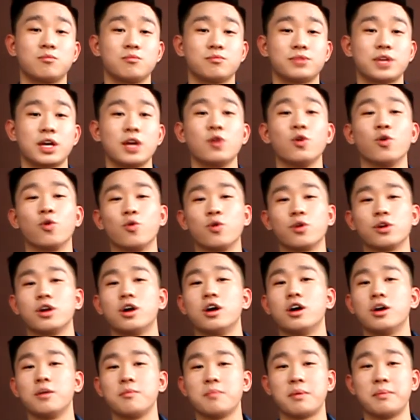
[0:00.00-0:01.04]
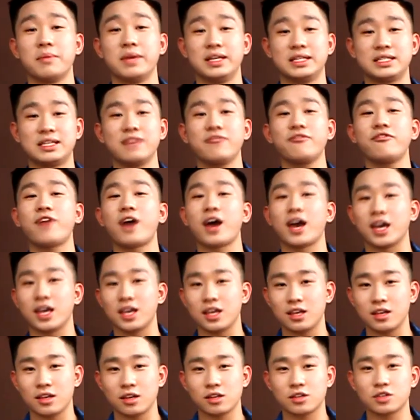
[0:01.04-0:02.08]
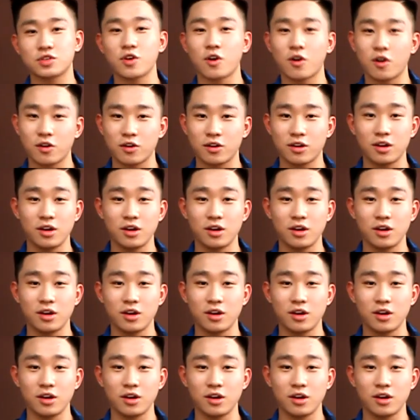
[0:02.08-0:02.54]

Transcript: thay đổi cuộc đời mà mình sẽ phải chọn,